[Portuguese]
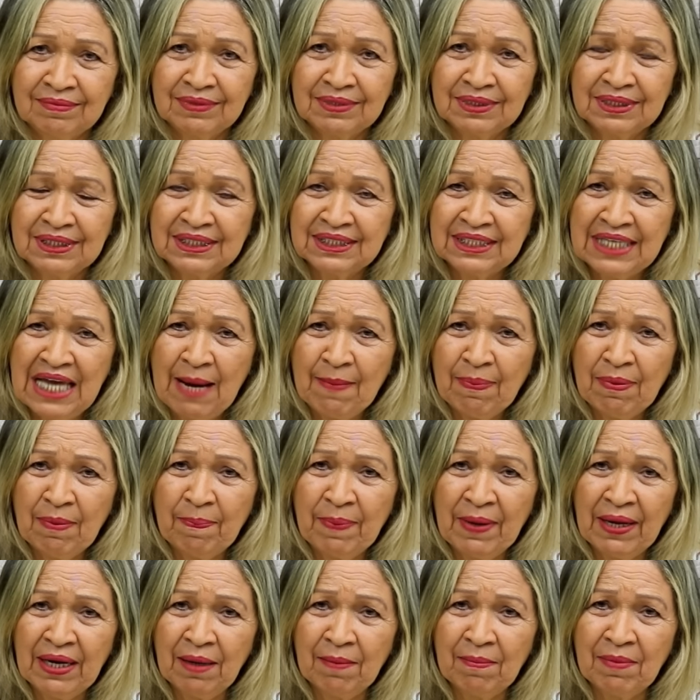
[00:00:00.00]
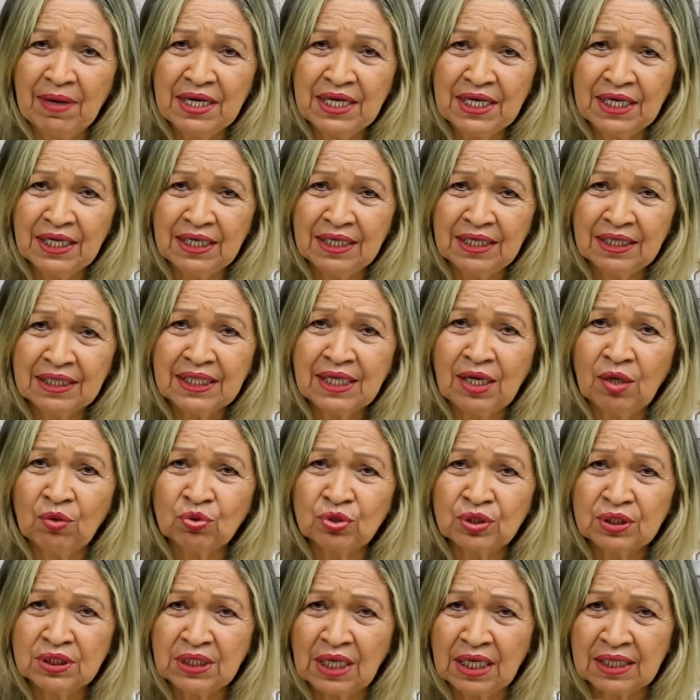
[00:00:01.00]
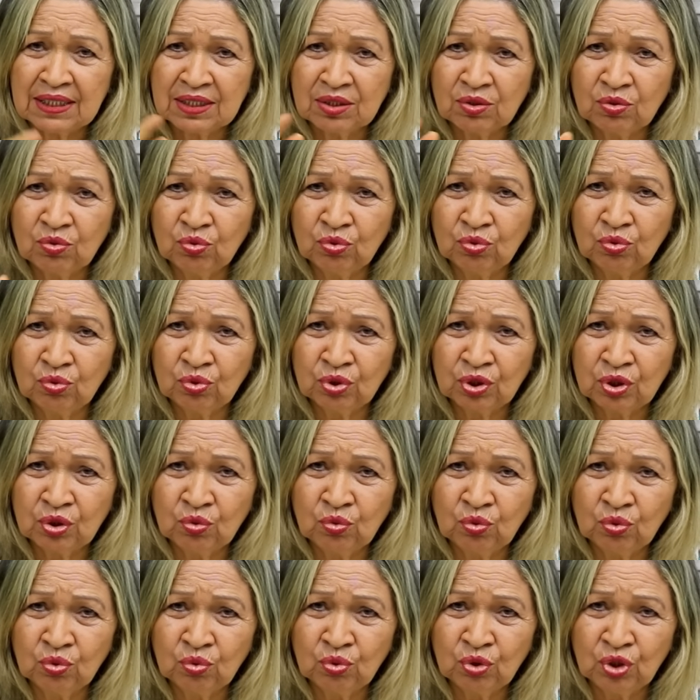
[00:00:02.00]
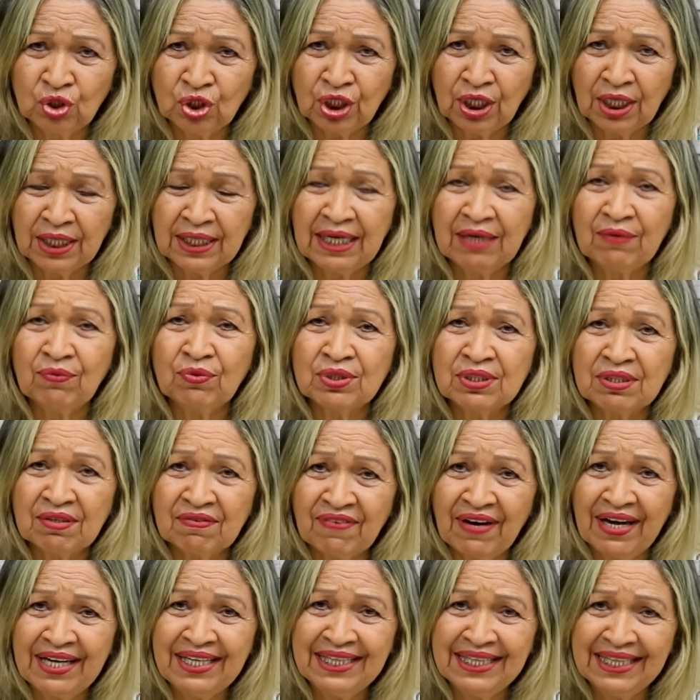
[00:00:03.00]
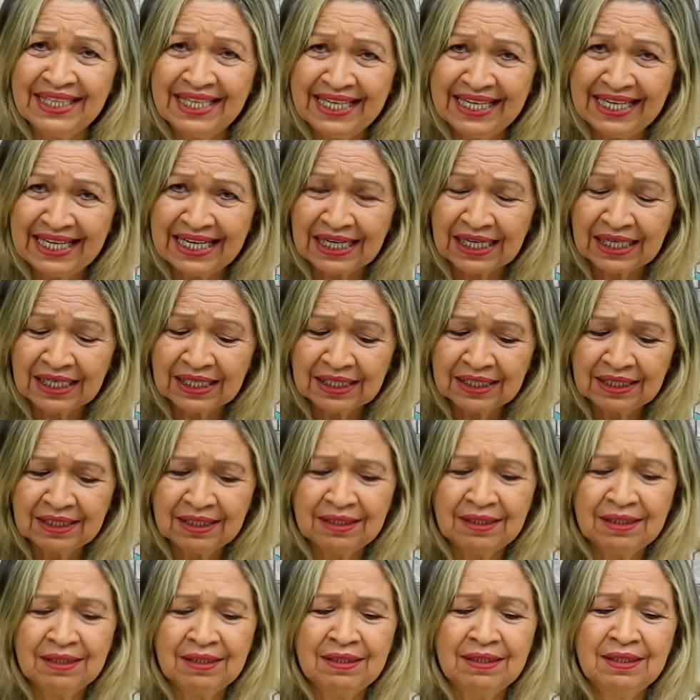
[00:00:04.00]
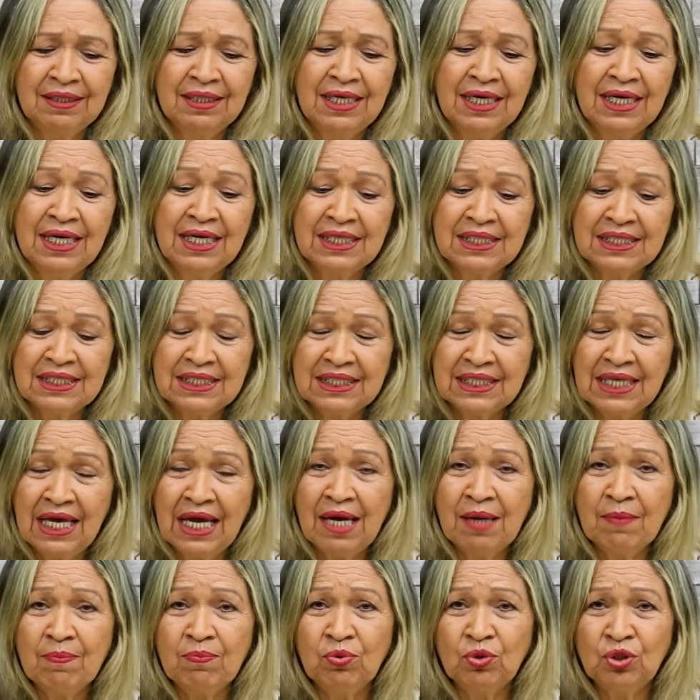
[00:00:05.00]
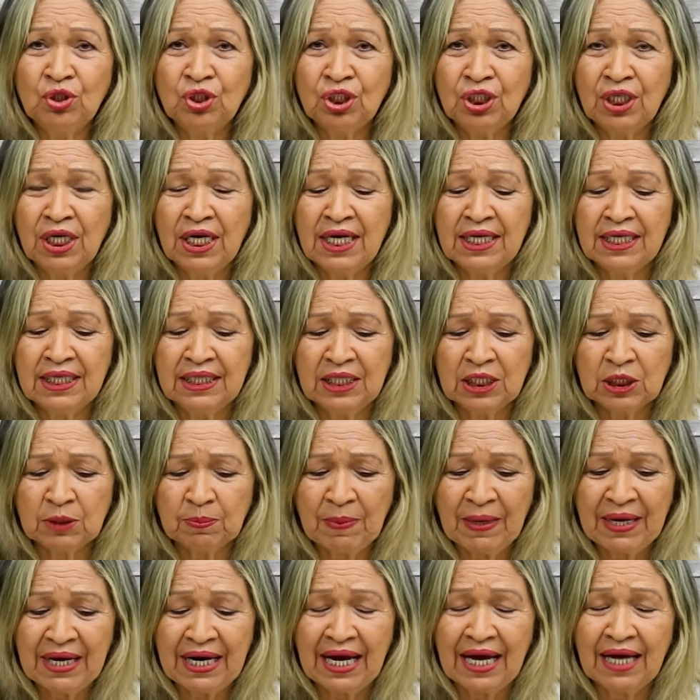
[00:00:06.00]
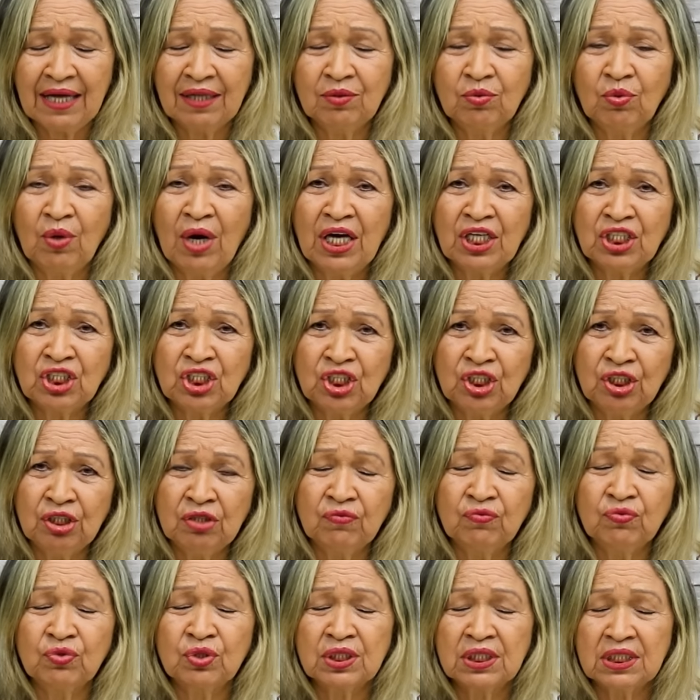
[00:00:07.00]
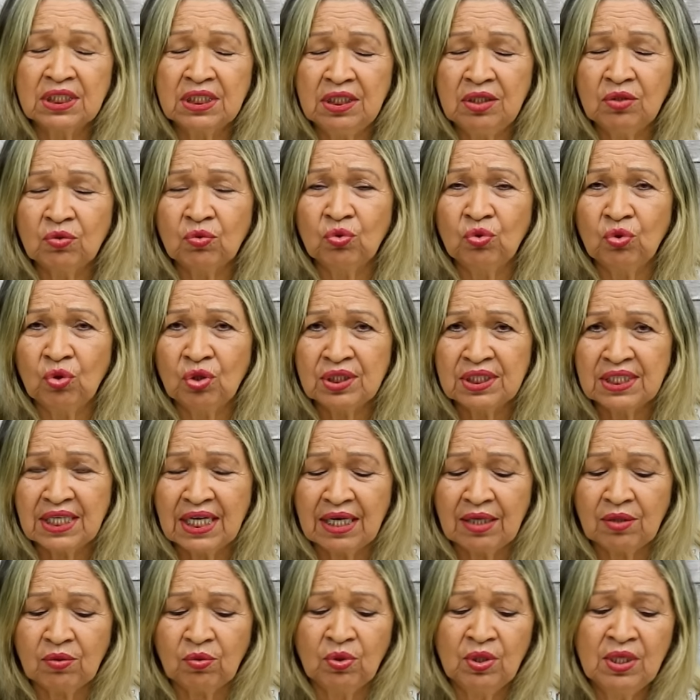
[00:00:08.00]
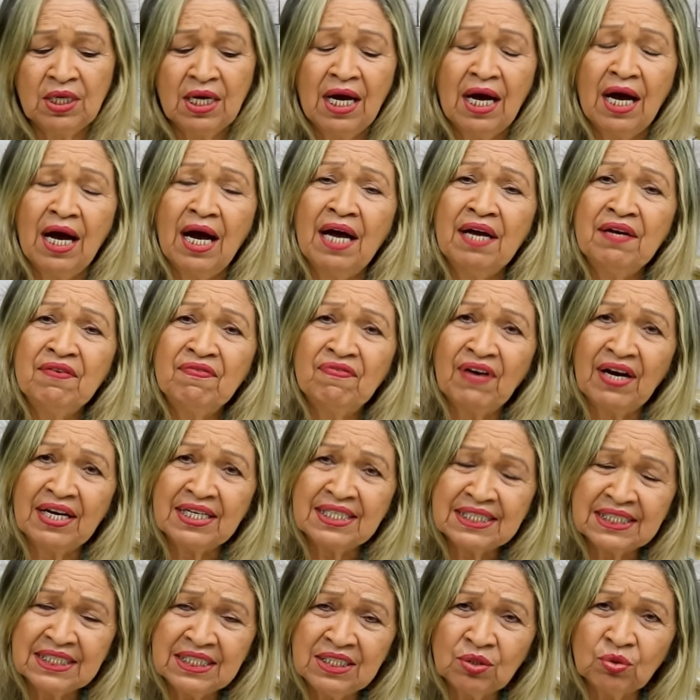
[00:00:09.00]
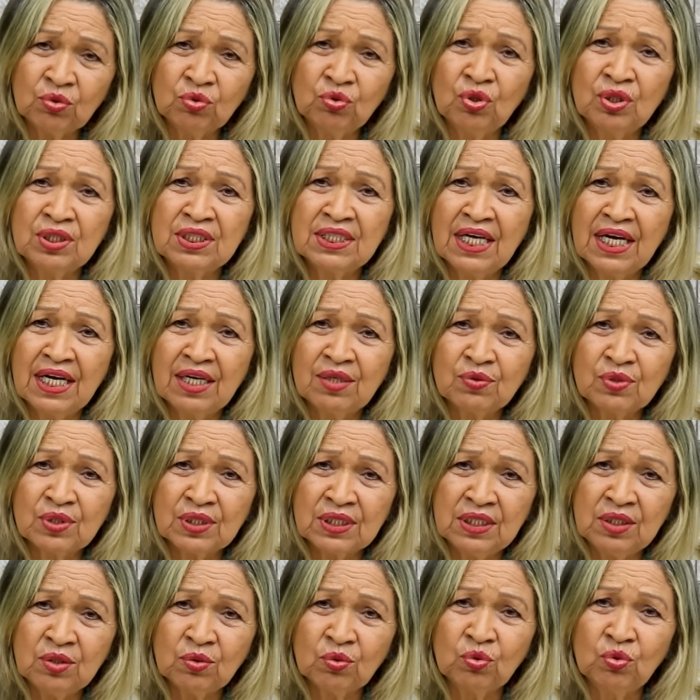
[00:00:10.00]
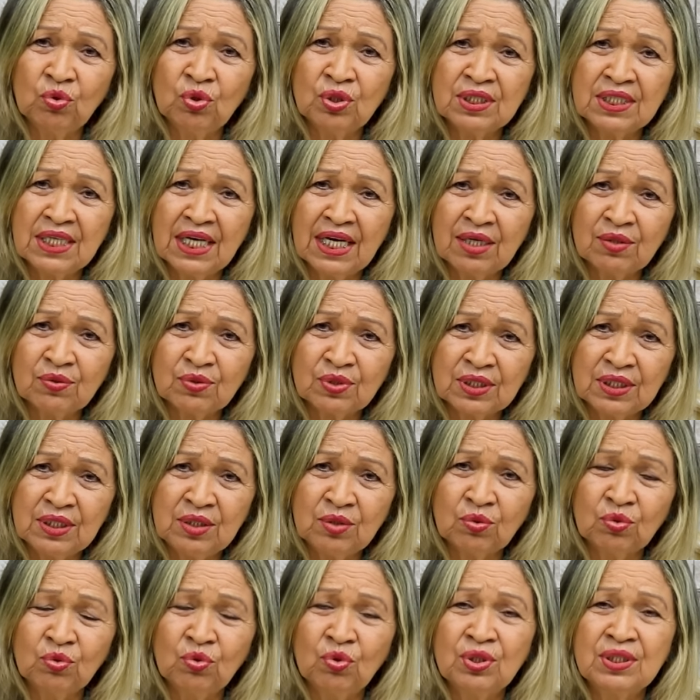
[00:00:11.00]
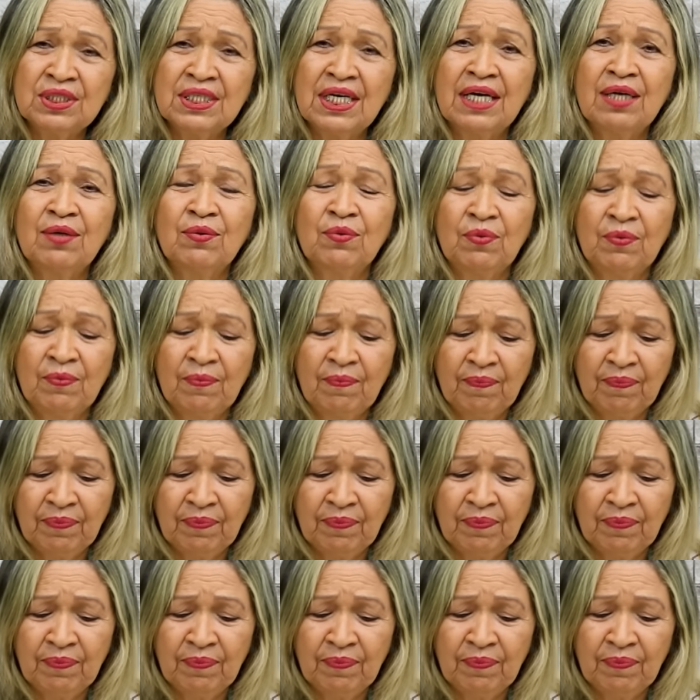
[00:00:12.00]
Sempre pela manhã, que é o, segundo, o segundo dia, né? Você vai ler recebo dinheiro inesperado, ativo 520. Aí vai 520, 520, 520,